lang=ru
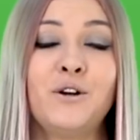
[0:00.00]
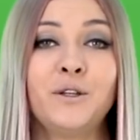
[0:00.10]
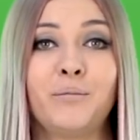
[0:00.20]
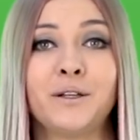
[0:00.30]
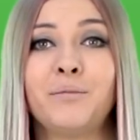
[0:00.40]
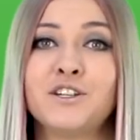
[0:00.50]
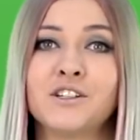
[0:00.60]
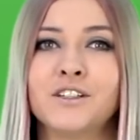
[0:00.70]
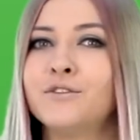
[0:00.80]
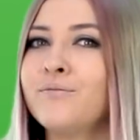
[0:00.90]
миллионом
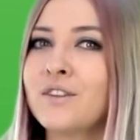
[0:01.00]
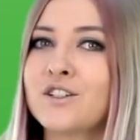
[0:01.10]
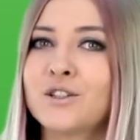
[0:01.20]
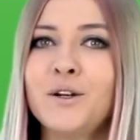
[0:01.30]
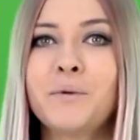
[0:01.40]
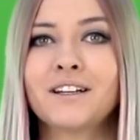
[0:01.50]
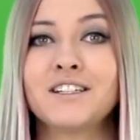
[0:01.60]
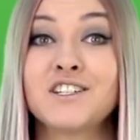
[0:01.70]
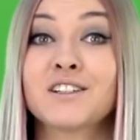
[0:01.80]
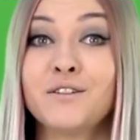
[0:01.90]
подписчиков, что
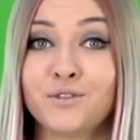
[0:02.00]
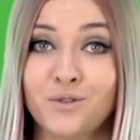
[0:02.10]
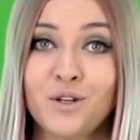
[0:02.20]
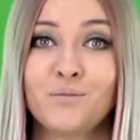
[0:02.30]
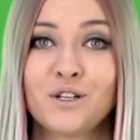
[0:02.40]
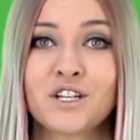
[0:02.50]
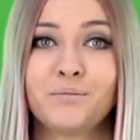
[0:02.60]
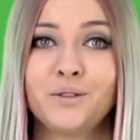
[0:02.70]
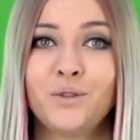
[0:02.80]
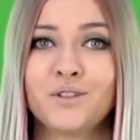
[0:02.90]
практически вдвое больше
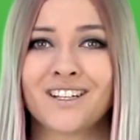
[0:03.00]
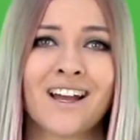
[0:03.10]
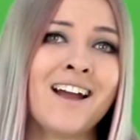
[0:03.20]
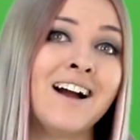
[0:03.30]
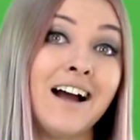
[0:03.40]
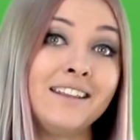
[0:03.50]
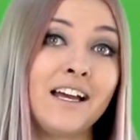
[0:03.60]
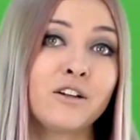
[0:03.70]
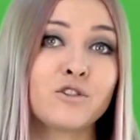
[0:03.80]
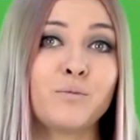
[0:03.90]
Apple Music.
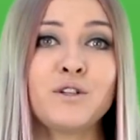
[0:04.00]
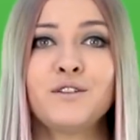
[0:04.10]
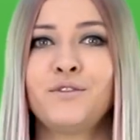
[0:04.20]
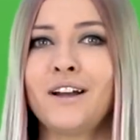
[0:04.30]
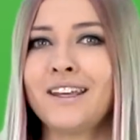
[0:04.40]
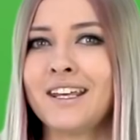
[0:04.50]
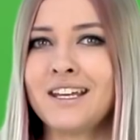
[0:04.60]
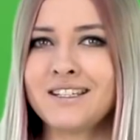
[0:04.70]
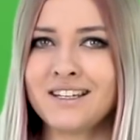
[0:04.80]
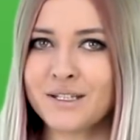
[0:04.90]
Однако у Spotify
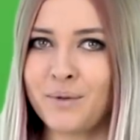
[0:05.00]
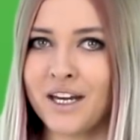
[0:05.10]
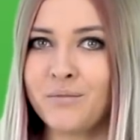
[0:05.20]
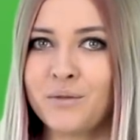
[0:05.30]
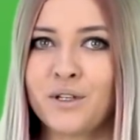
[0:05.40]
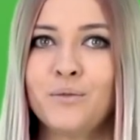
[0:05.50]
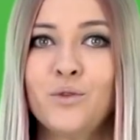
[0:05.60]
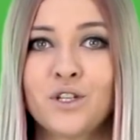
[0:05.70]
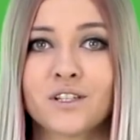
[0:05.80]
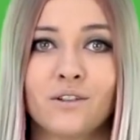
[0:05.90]
есть неоспоримое
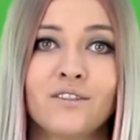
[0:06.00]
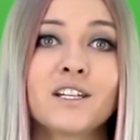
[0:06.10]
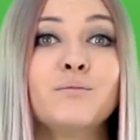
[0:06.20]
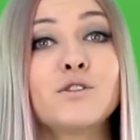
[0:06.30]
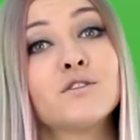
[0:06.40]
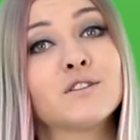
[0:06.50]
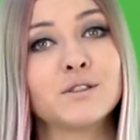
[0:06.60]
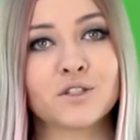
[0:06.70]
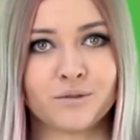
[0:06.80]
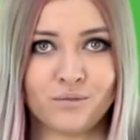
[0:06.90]
преимущество – возможность
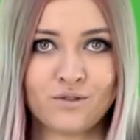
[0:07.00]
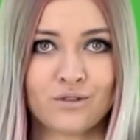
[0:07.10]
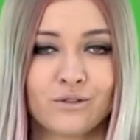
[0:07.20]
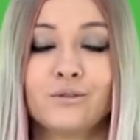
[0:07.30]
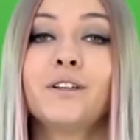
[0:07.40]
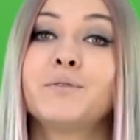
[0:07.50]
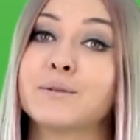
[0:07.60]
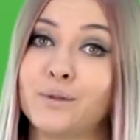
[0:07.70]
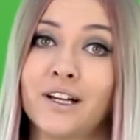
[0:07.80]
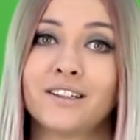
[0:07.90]
слушать музыку на
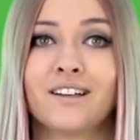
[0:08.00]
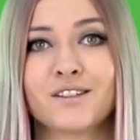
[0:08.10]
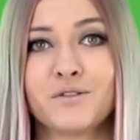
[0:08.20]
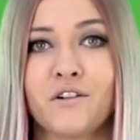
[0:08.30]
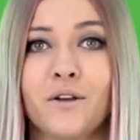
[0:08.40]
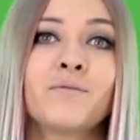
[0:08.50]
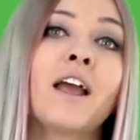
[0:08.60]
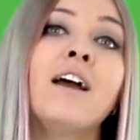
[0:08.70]
бесплатной основе.